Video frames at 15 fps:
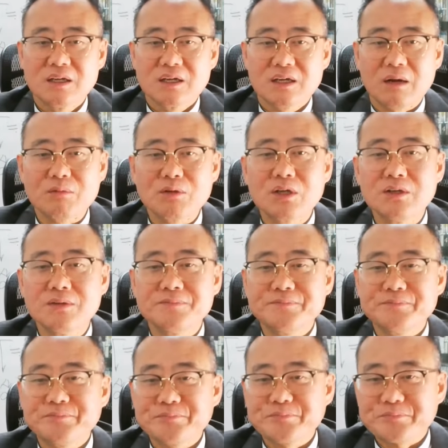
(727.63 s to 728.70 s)
아무튼,
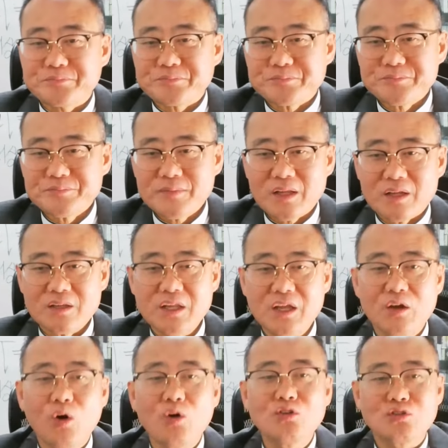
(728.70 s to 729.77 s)
근데
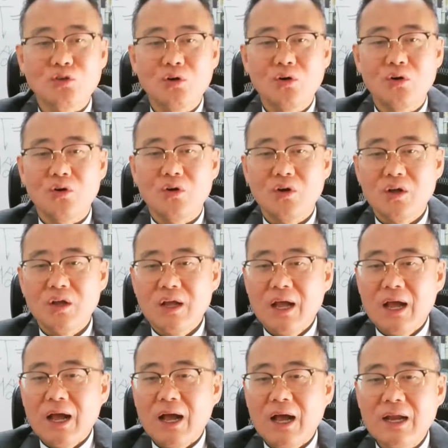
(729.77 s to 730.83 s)
역으로
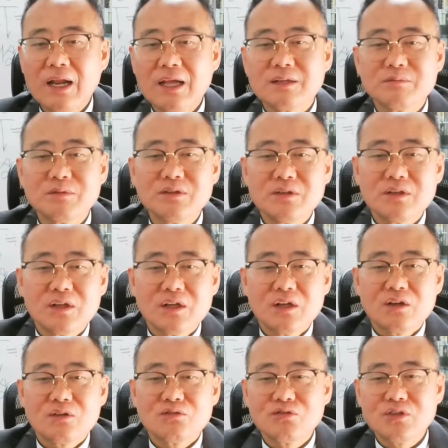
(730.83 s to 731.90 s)
하나님은
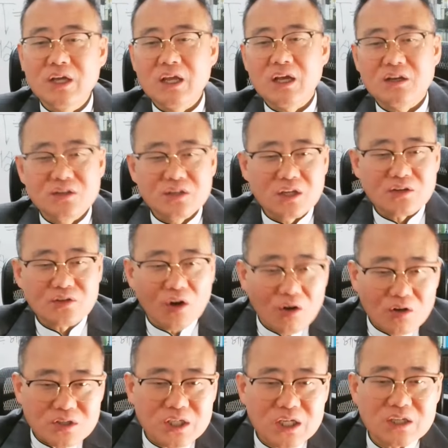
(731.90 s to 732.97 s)
우리에게 그렇게
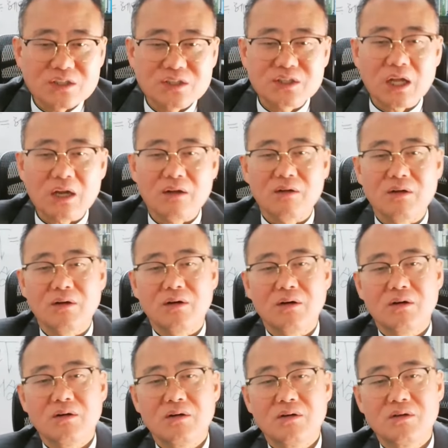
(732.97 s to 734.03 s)
성실하셨다는 거예요.
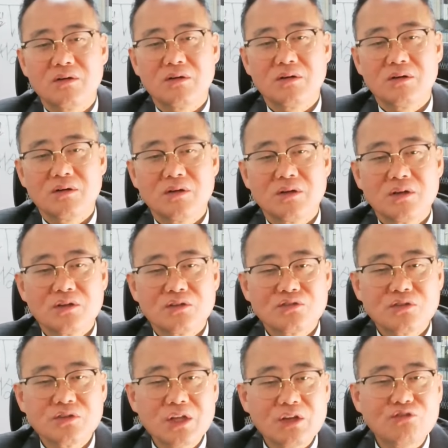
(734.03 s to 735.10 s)

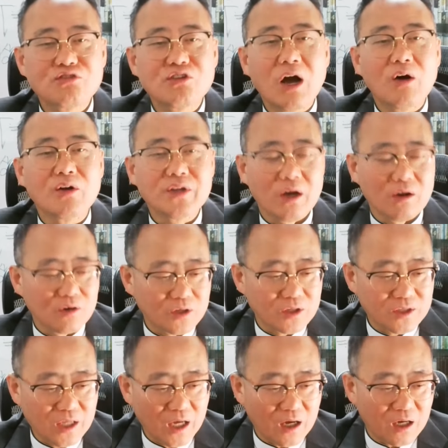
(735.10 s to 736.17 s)
근데 누가 언약을
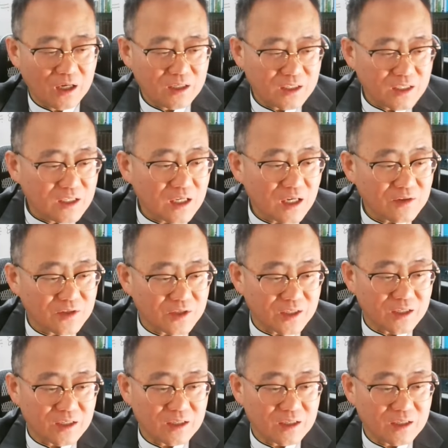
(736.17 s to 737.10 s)
어기냐? 인간들이.